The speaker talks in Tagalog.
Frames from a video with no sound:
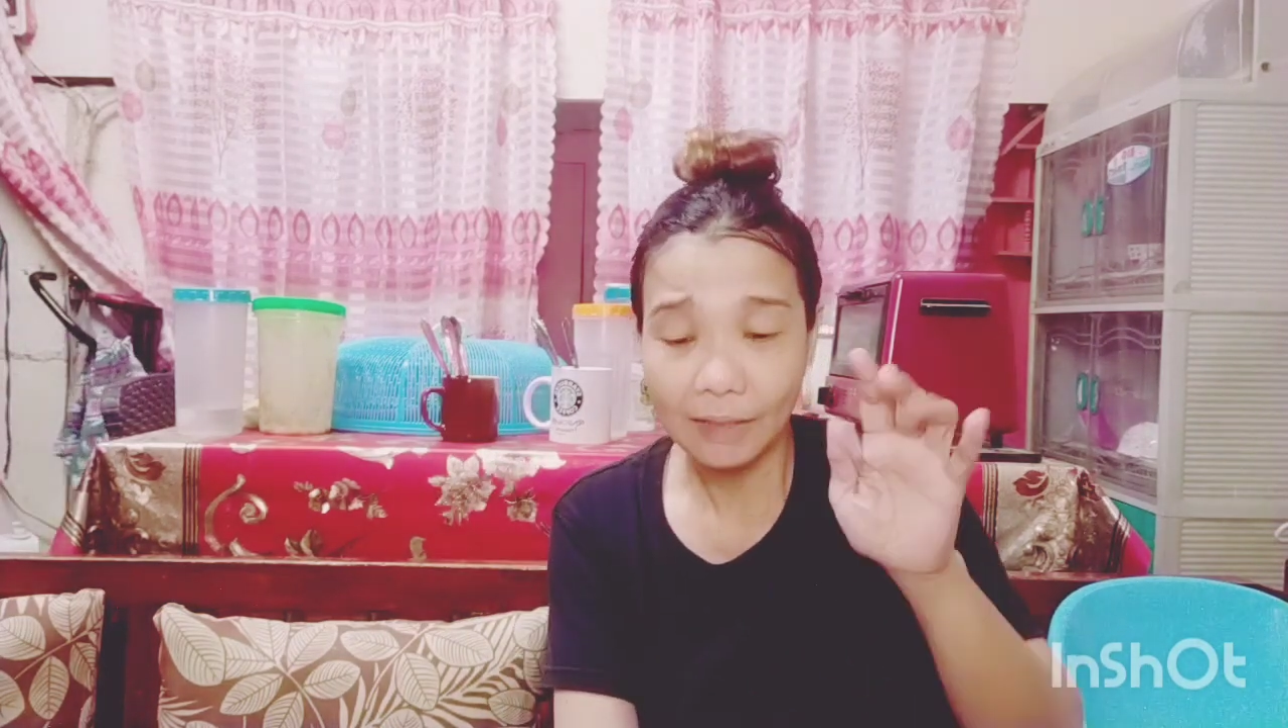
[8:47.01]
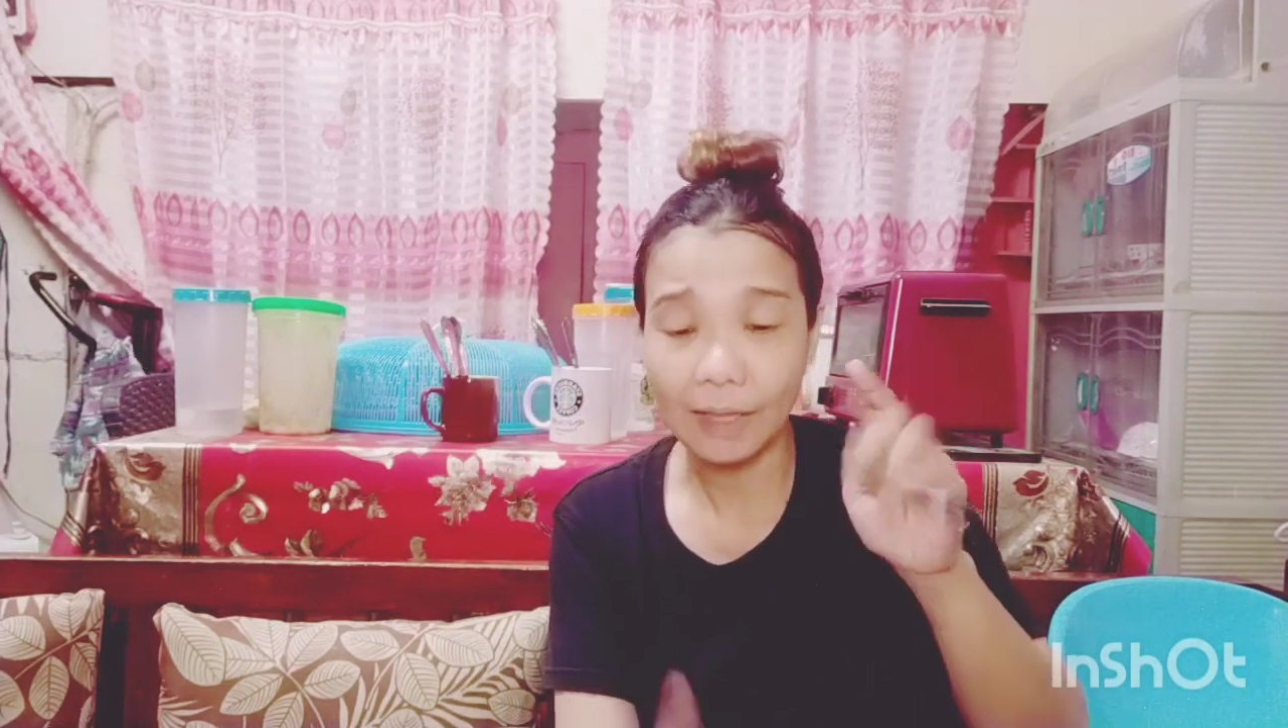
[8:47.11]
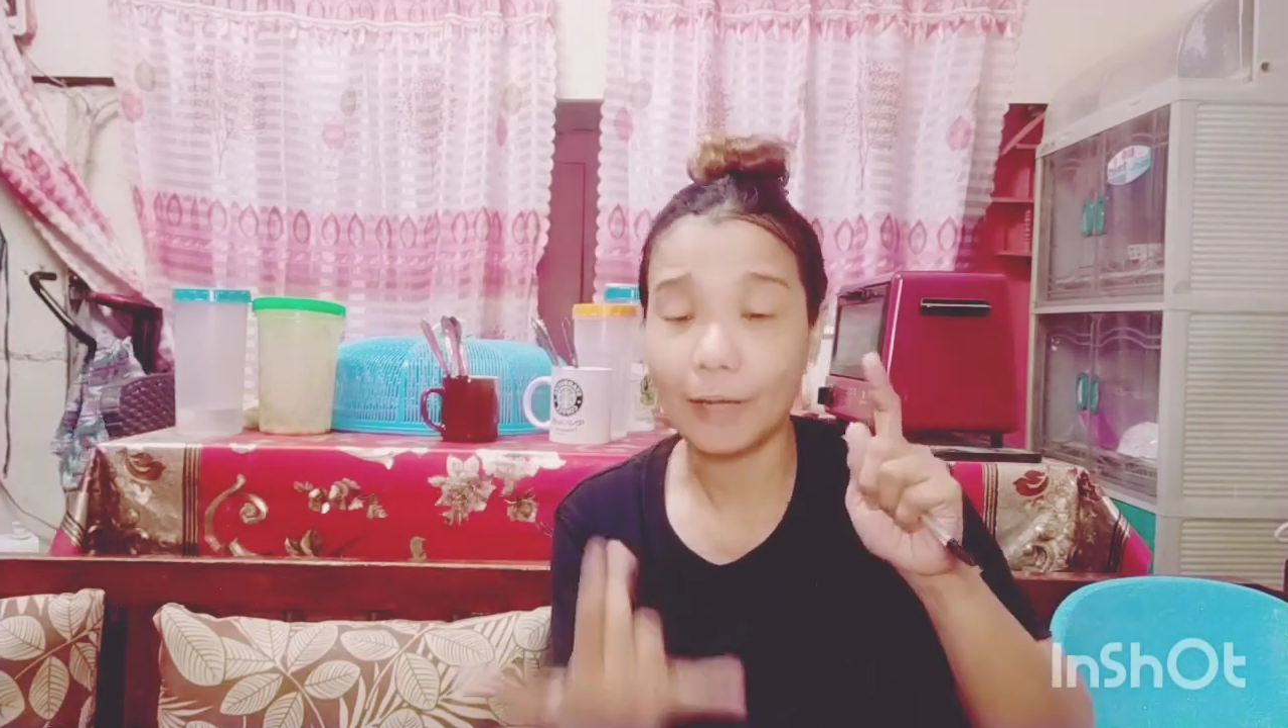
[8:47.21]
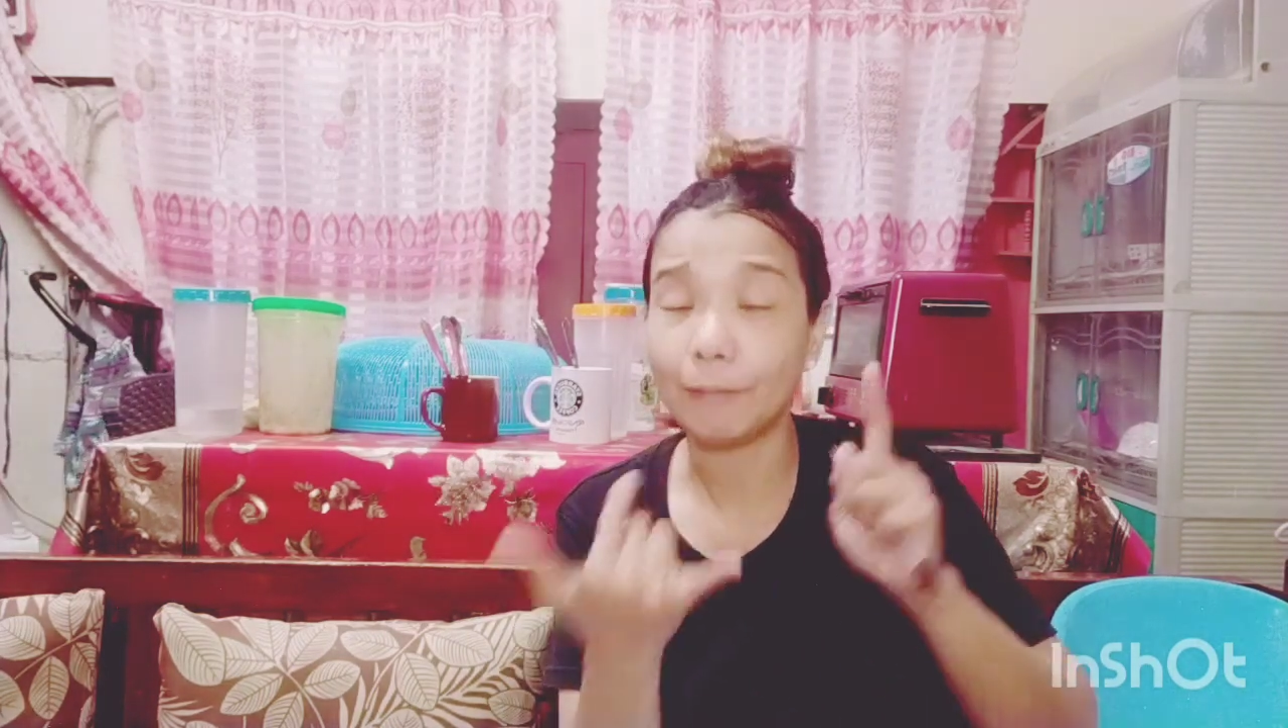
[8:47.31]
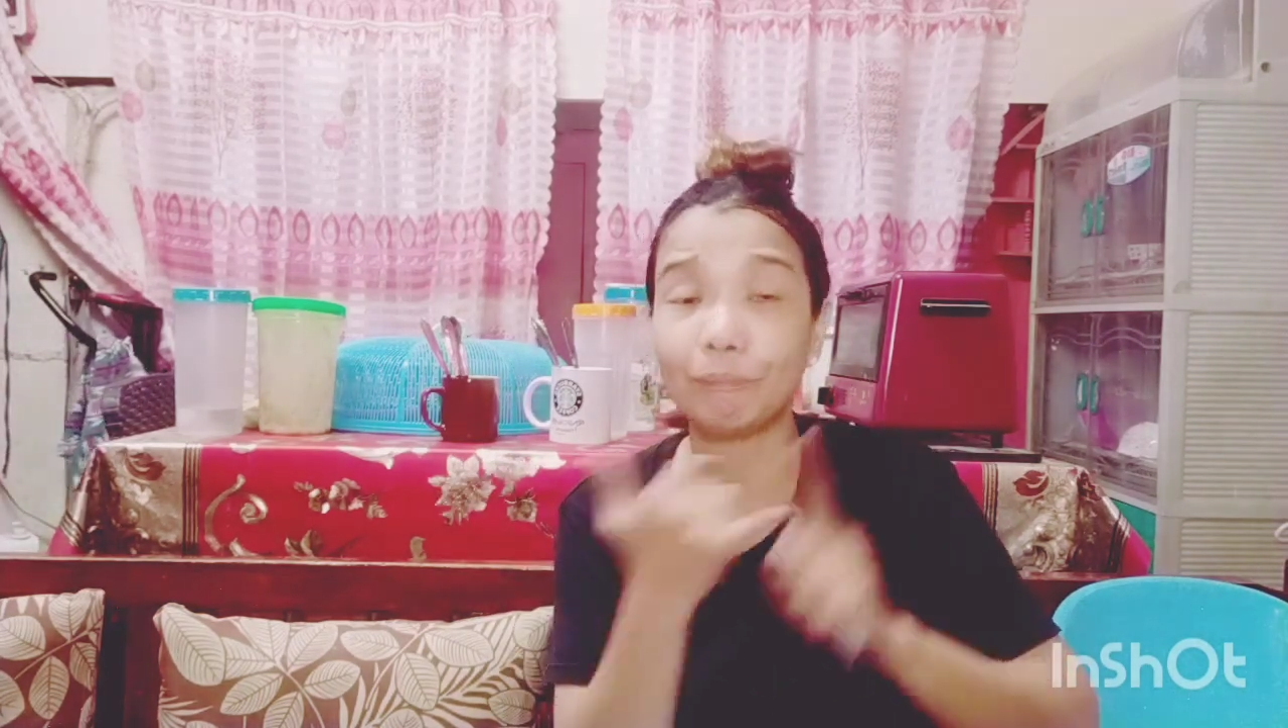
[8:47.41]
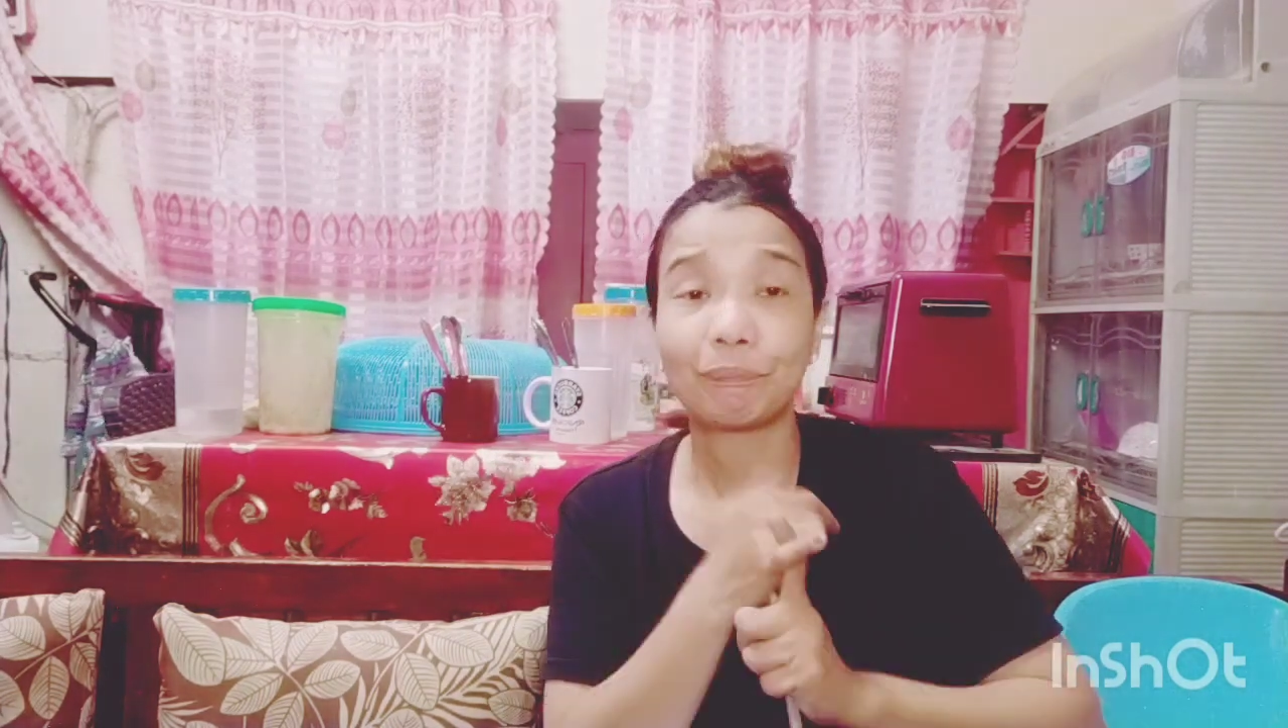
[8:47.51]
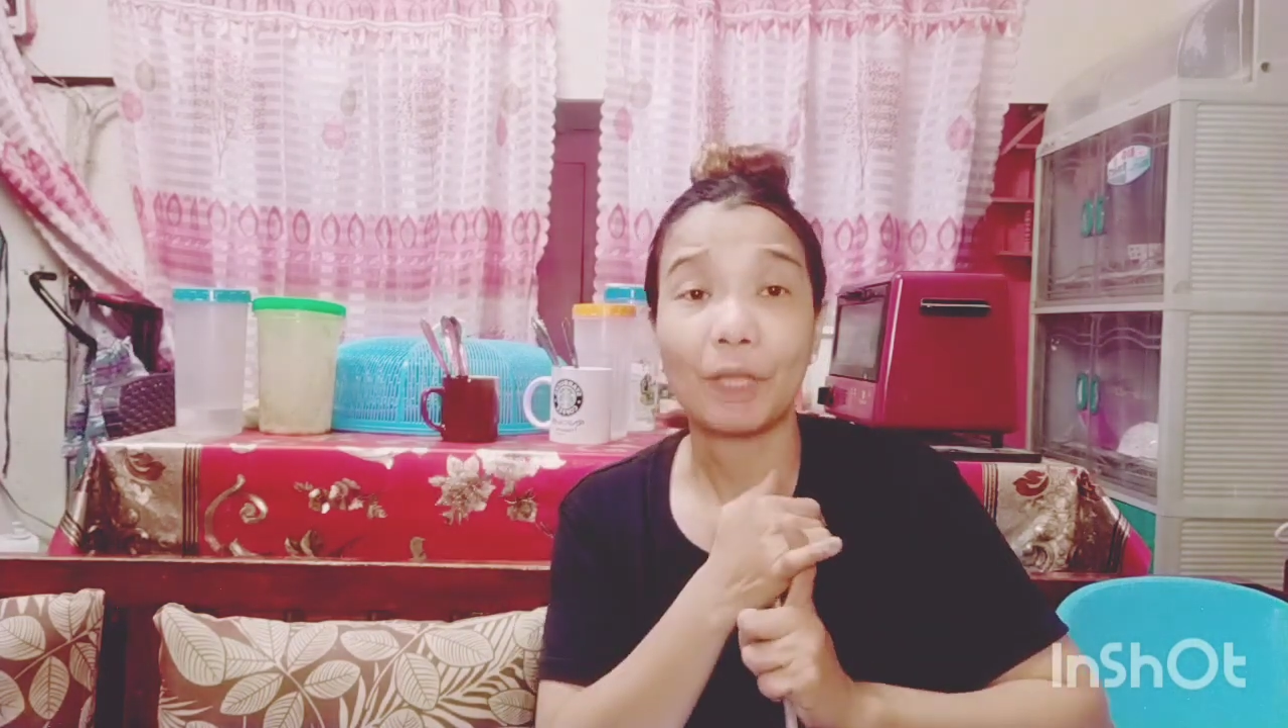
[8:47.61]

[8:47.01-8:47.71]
na